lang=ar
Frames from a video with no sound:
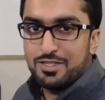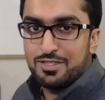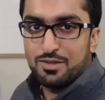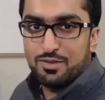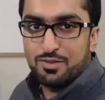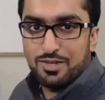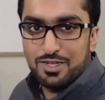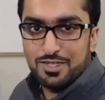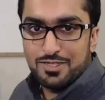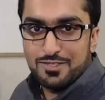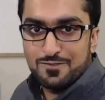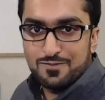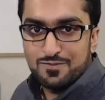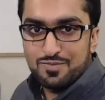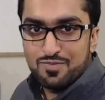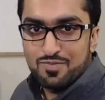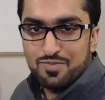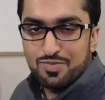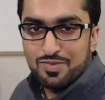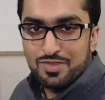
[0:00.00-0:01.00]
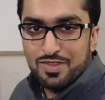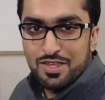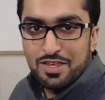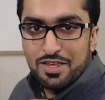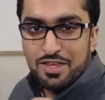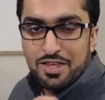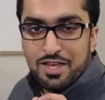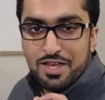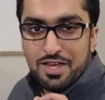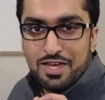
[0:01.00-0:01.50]
الواحدة
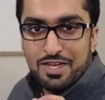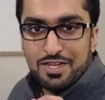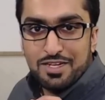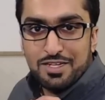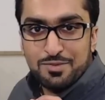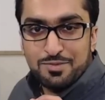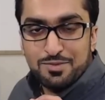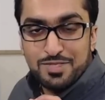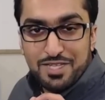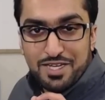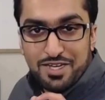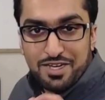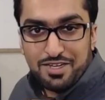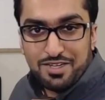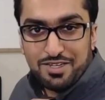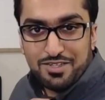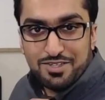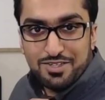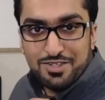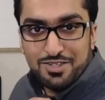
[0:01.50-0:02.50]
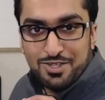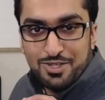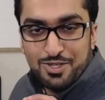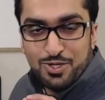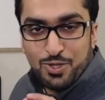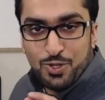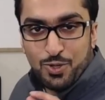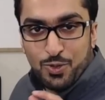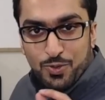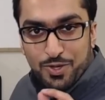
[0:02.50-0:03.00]
الإبداع
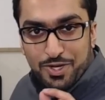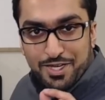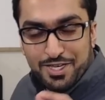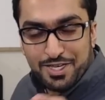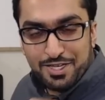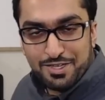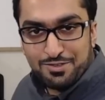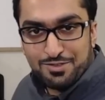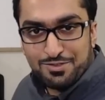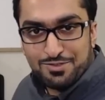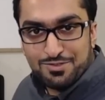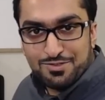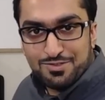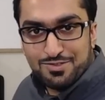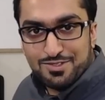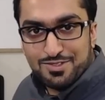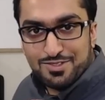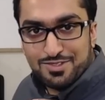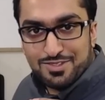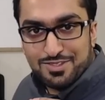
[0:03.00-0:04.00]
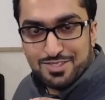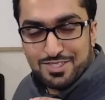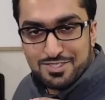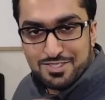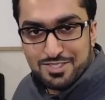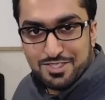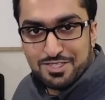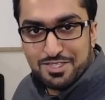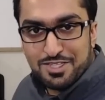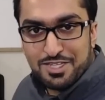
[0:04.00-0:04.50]
هو كيف
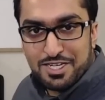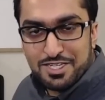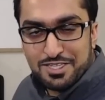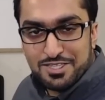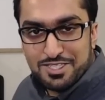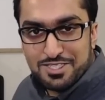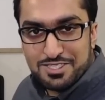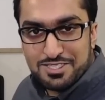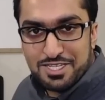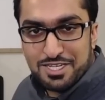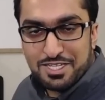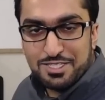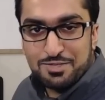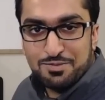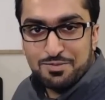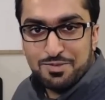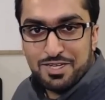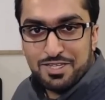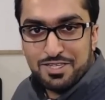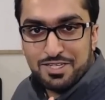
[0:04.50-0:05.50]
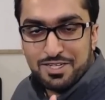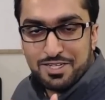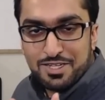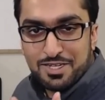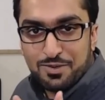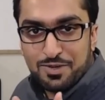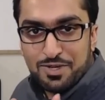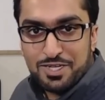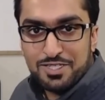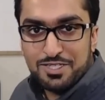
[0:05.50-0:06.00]
تستطيع أن تستخدم هذه
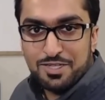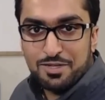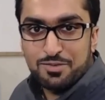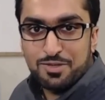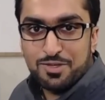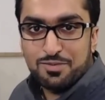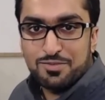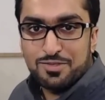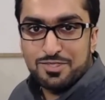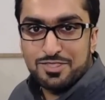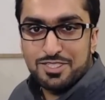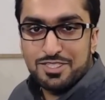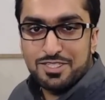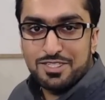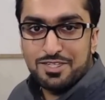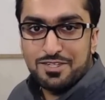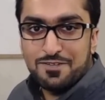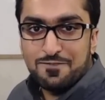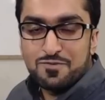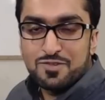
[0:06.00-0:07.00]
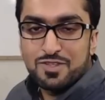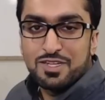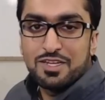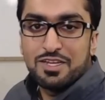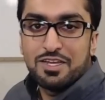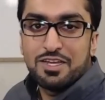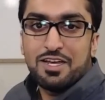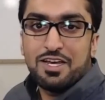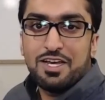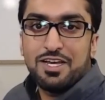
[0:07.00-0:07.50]
القواعد البرمجية
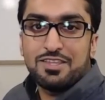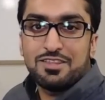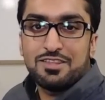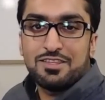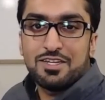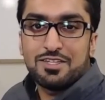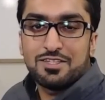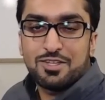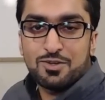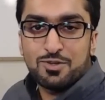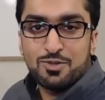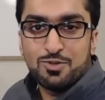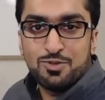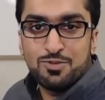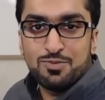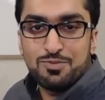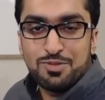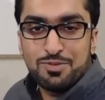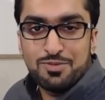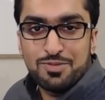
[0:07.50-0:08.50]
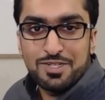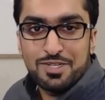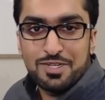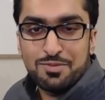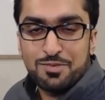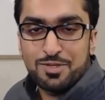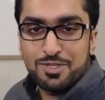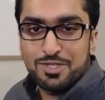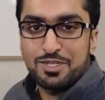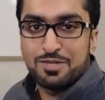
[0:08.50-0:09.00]
حتى تقوم ببناء
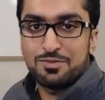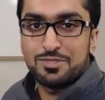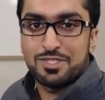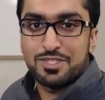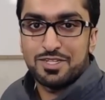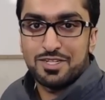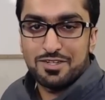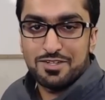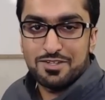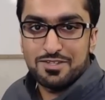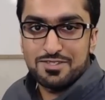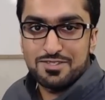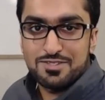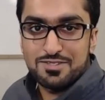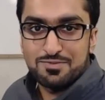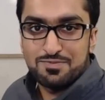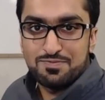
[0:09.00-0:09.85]
برنامجك الخاص